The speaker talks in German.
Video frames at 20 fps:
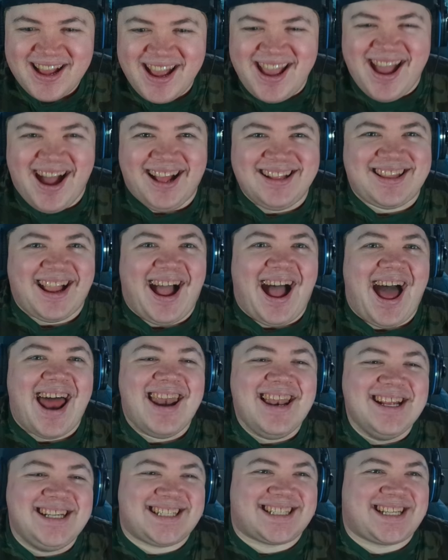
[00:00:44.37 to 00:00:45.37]
hat
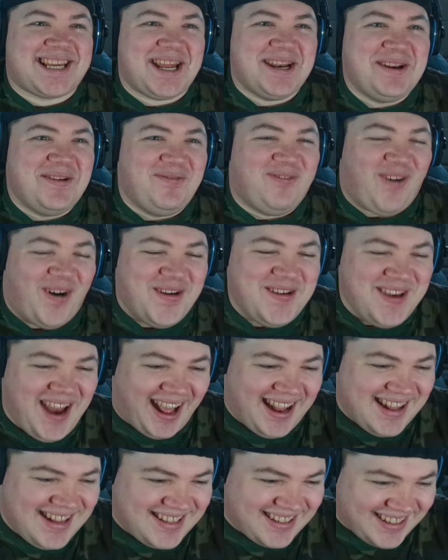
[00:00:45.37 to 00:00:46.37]
alles gewonnen,
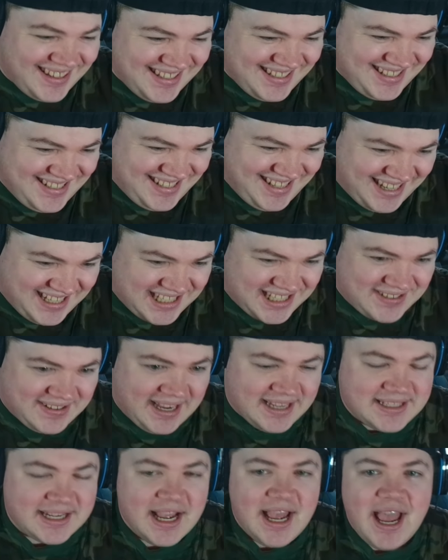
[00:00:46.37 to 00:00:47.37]
Alter. Das
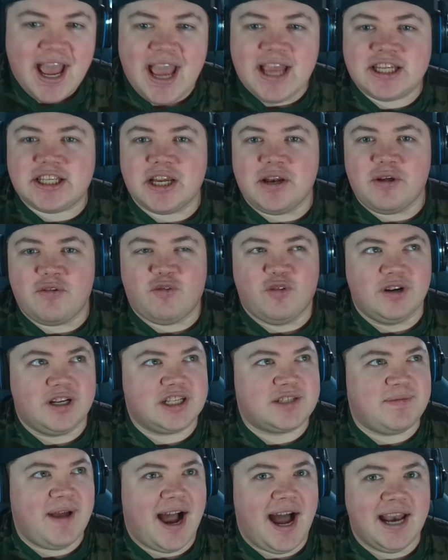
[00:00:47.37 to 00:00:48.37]
wär's. Ich stelle dir vor,
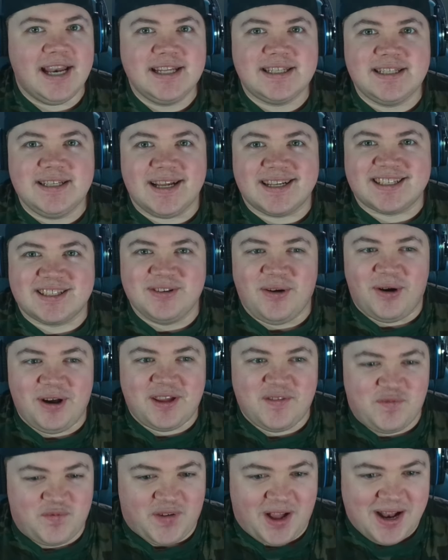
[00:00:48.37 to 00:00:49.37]
das wäre alles in das Loch
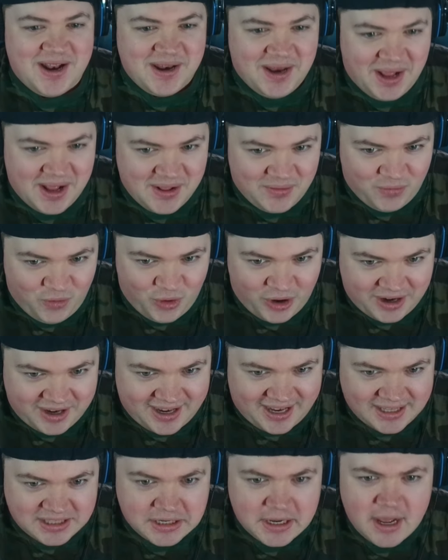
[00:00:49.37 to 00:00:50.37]
gefallen, Alter. Boah,
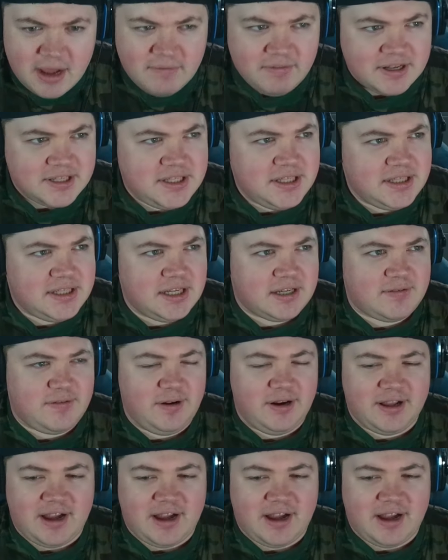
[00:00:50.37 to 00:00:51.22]
krass. Was ist das für ein